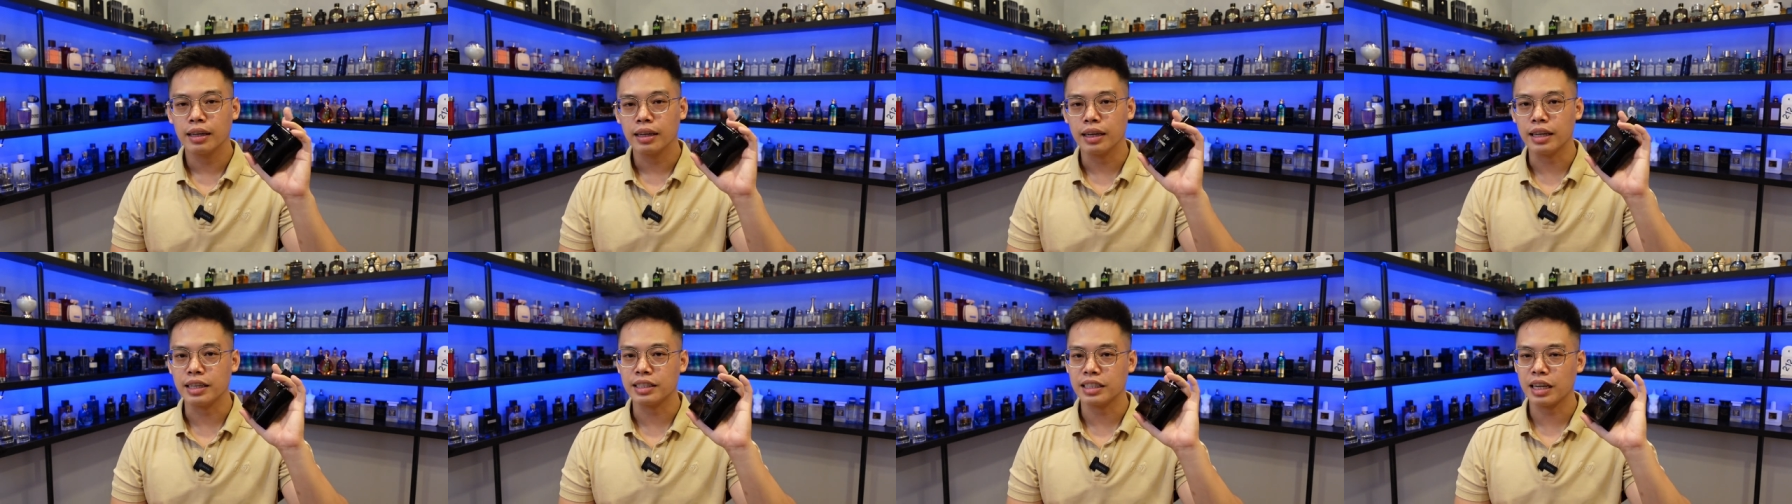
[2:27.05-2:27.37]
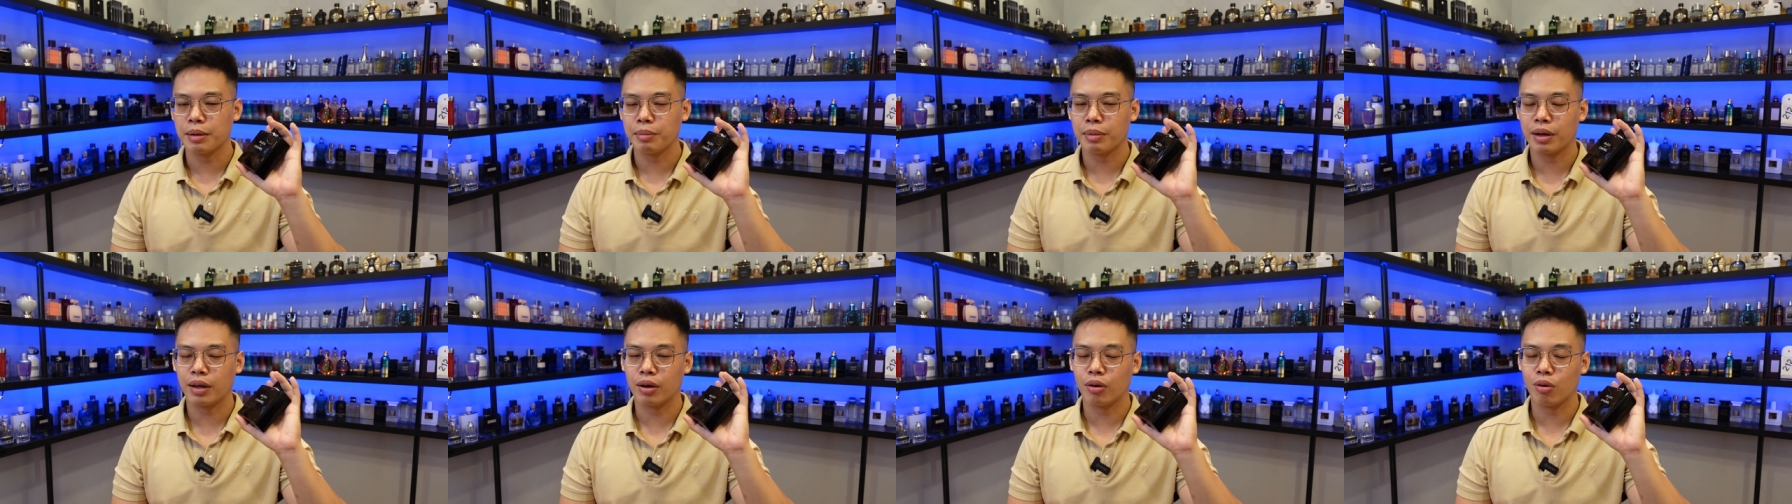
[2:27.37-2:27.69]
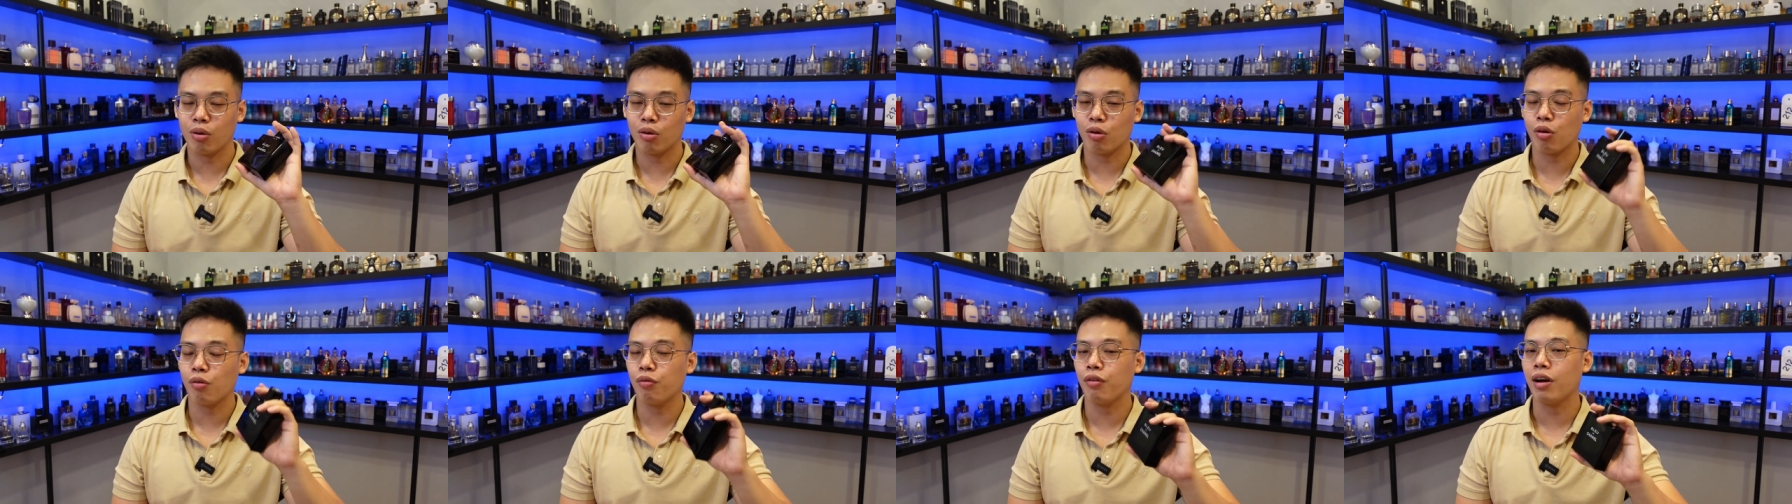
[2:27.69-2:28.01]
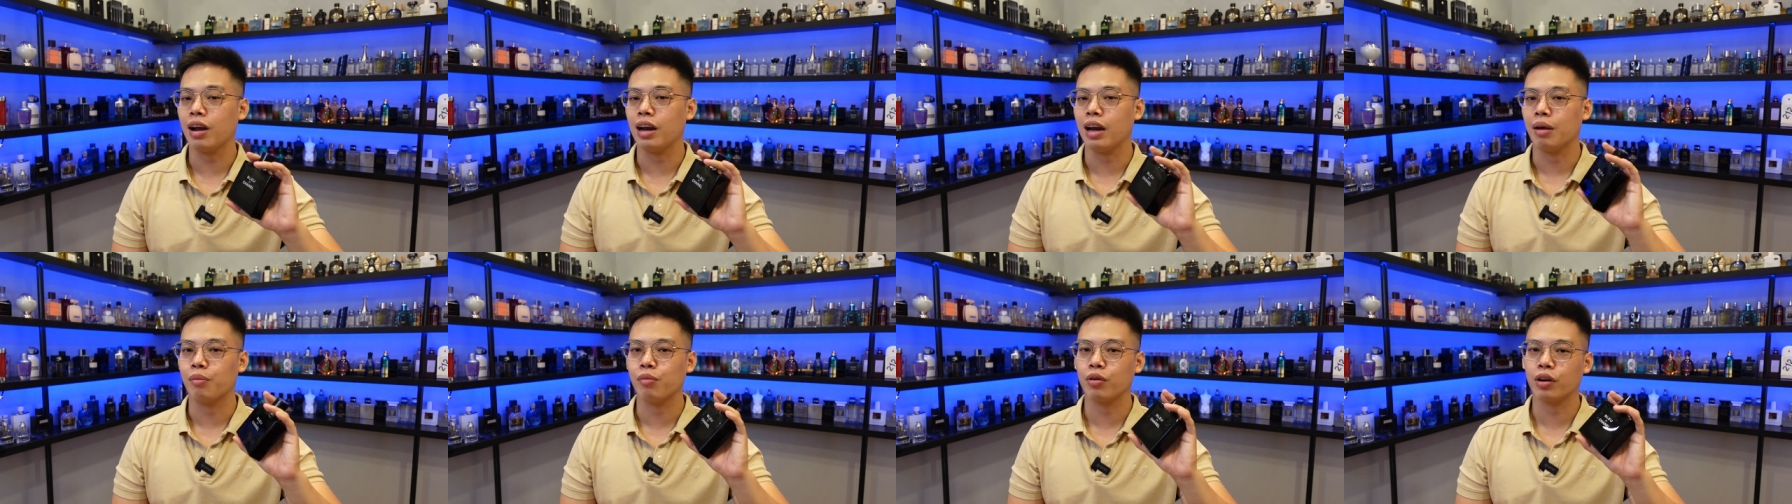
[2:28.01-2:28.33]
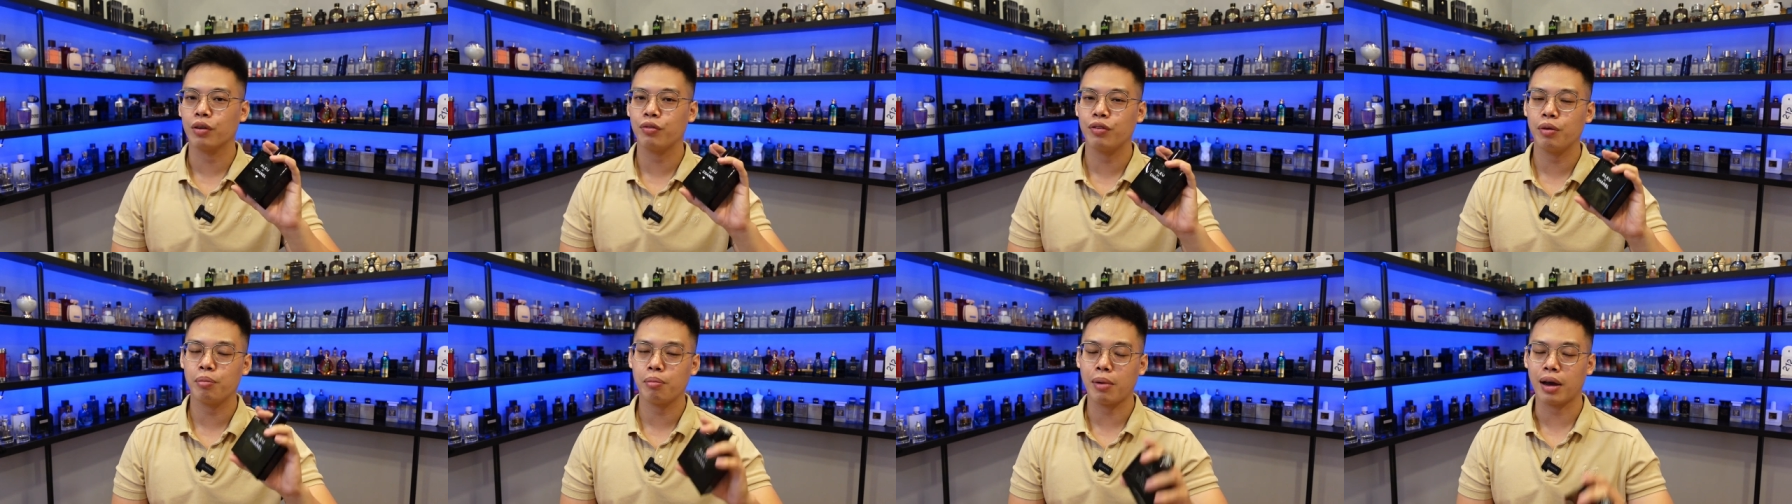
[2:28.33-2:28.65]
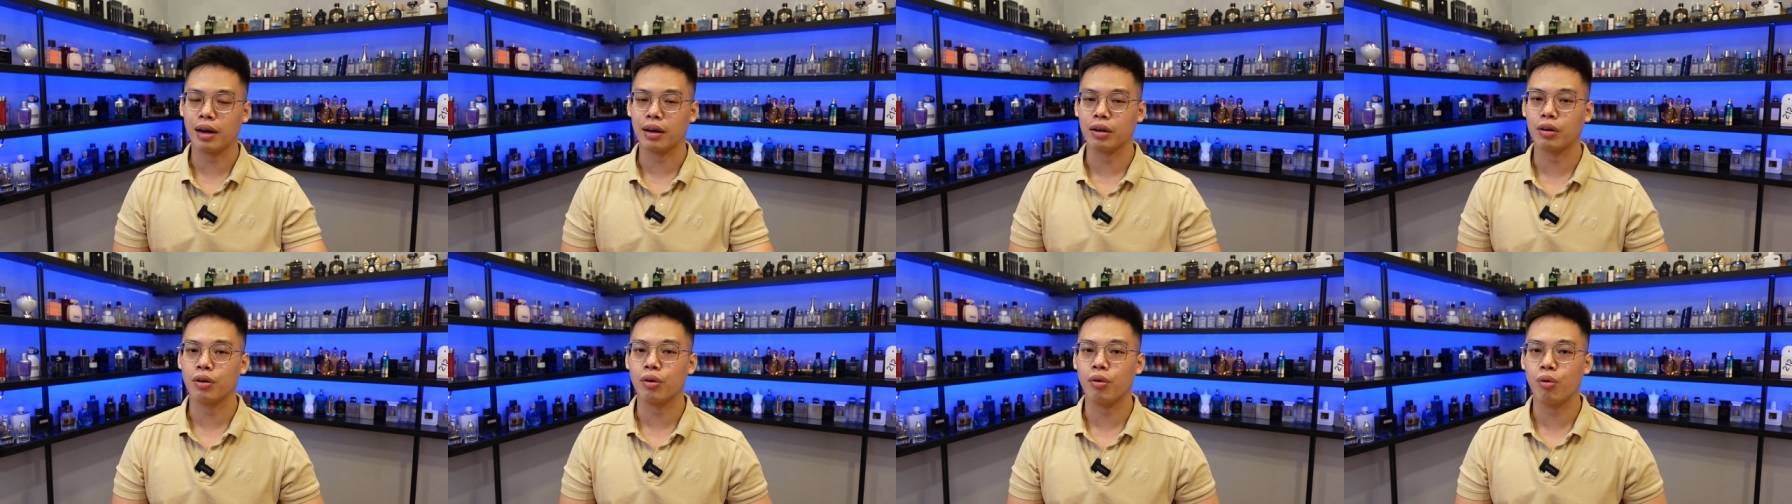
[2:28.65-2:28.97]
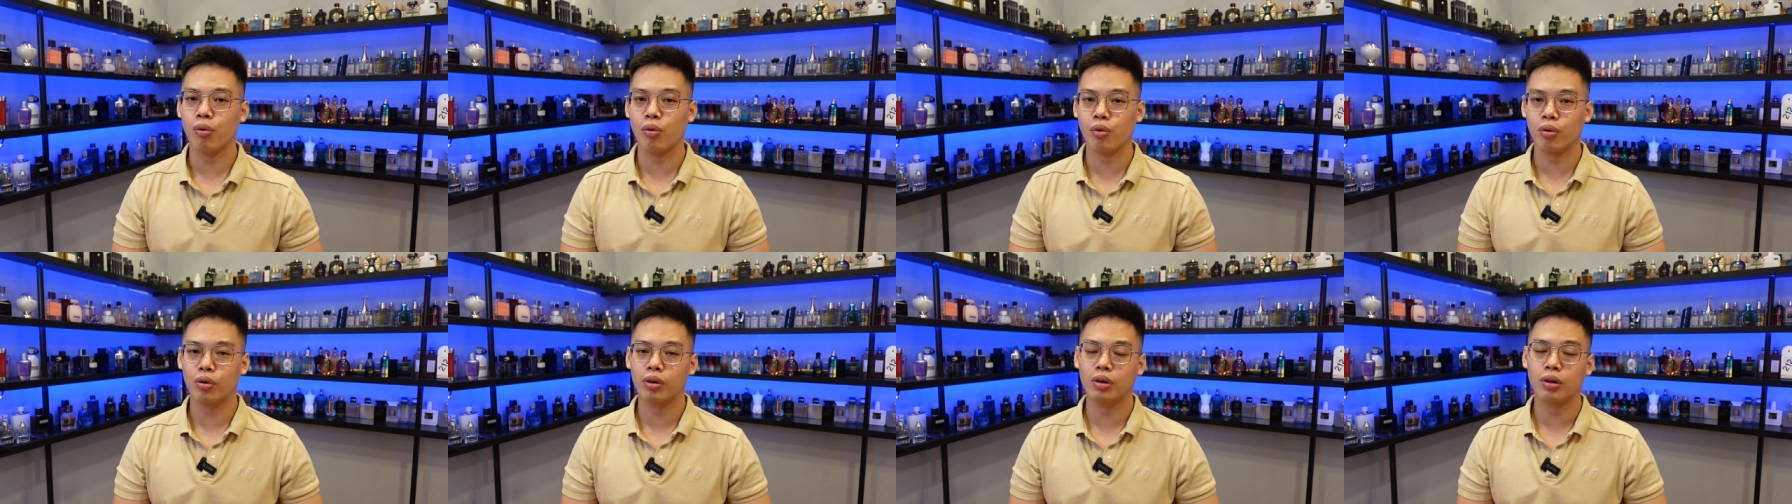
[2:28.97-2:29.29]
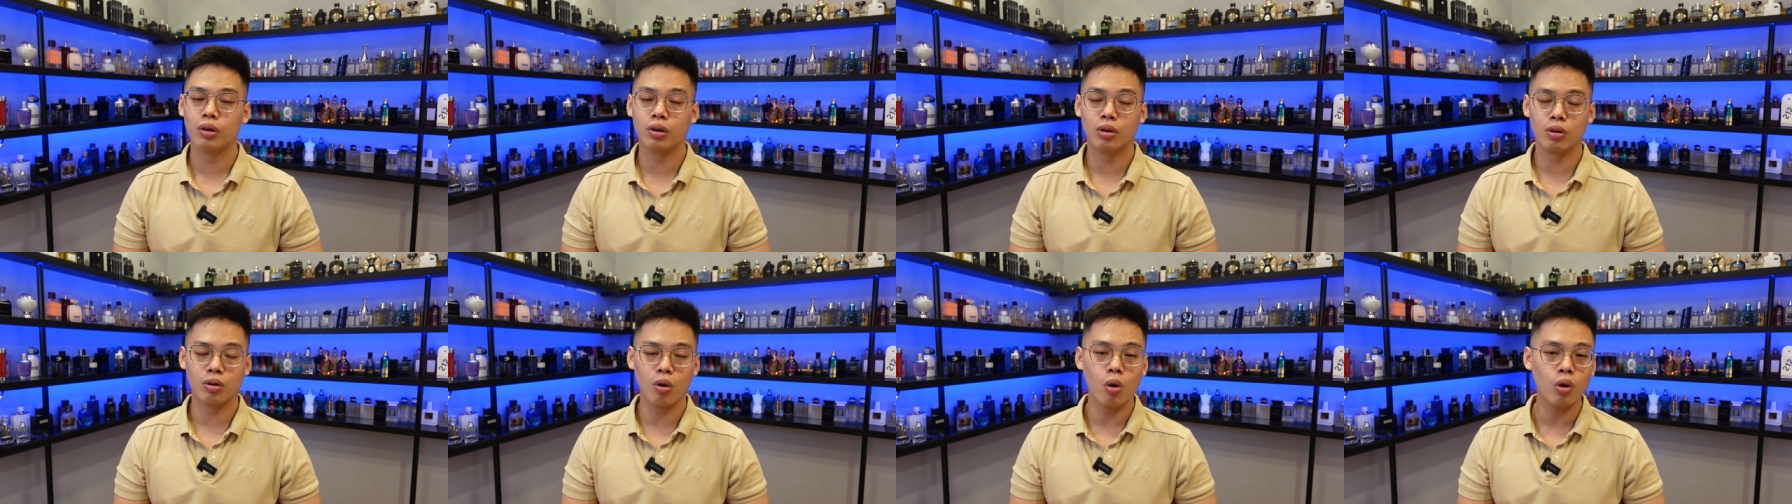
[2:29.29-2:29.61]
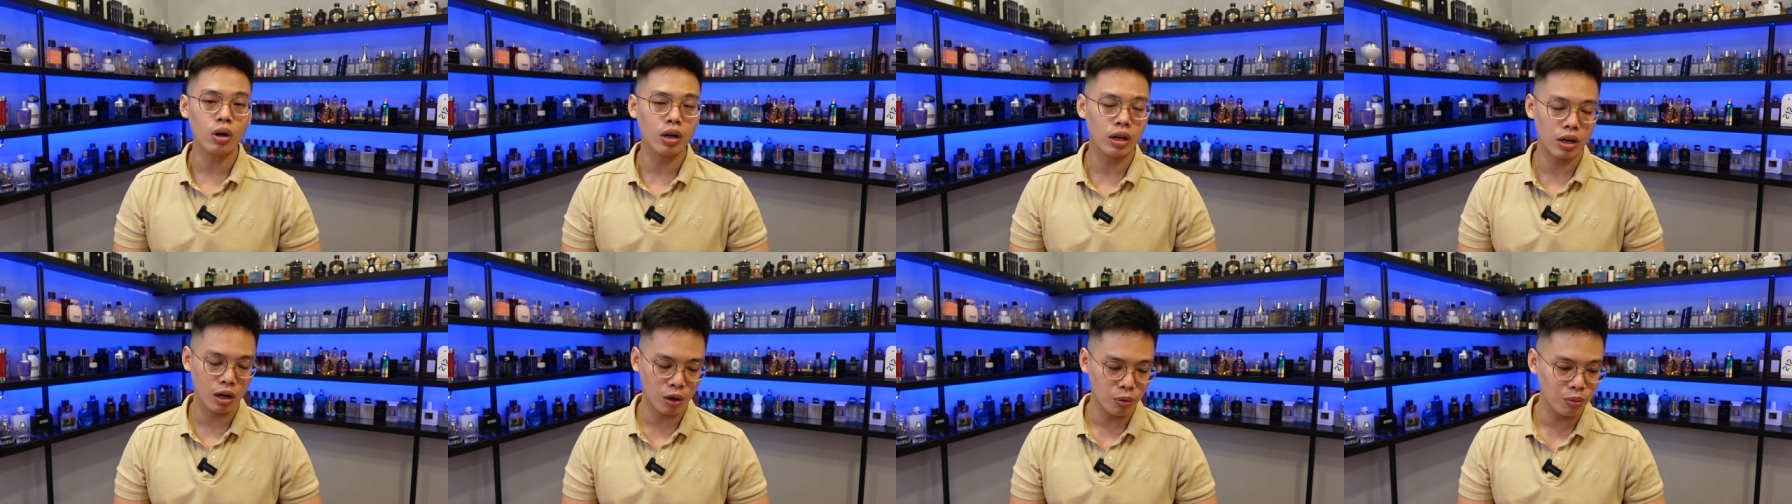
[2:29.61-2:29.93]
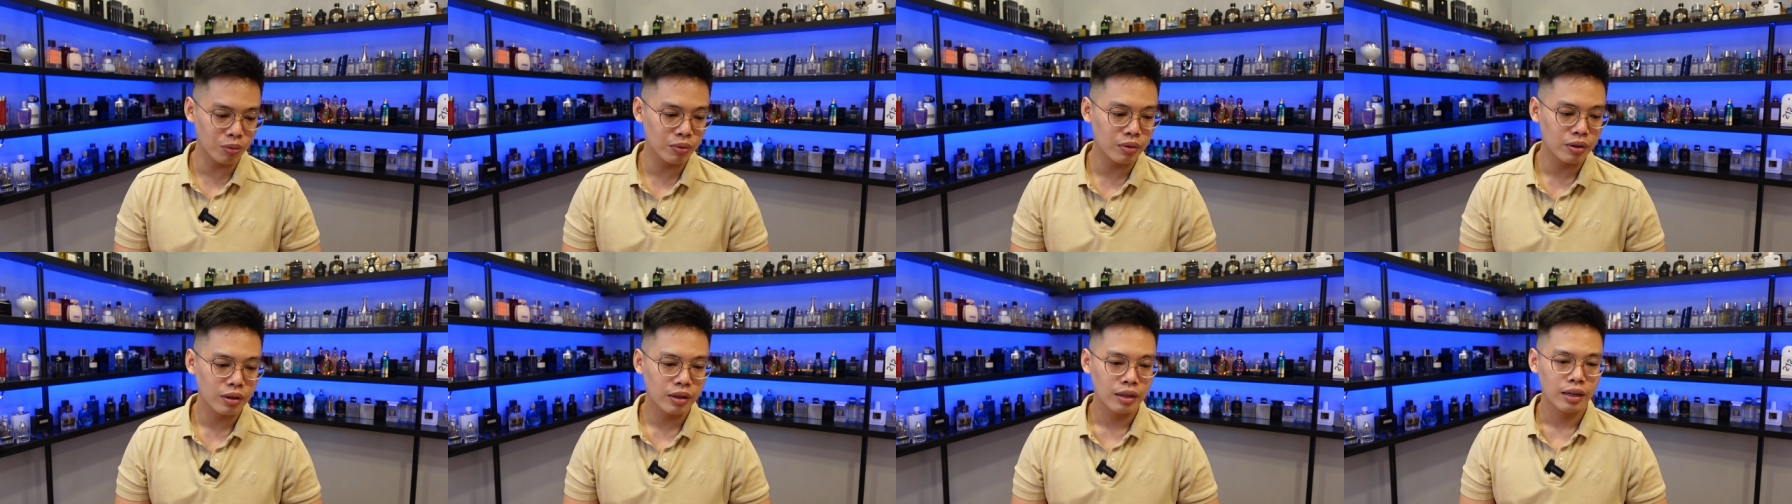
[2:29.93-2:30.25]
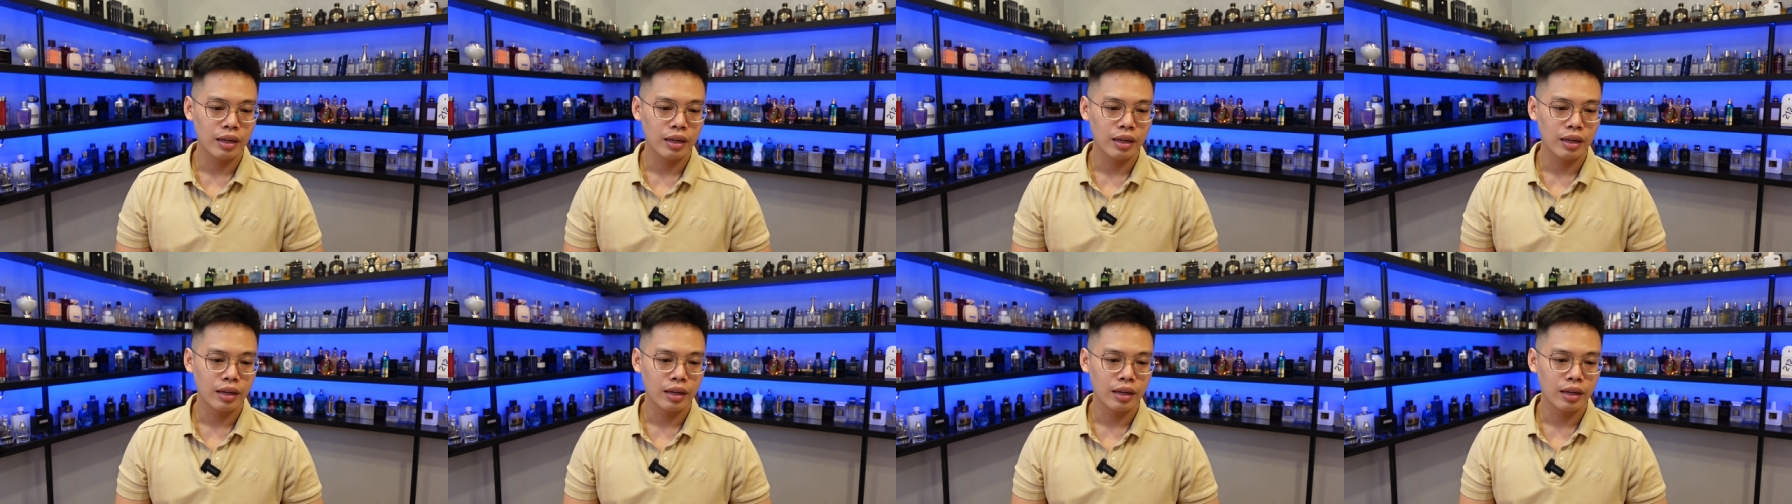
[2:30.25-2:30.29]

để xem là nó có phải là một cái phiên bản clone tốt không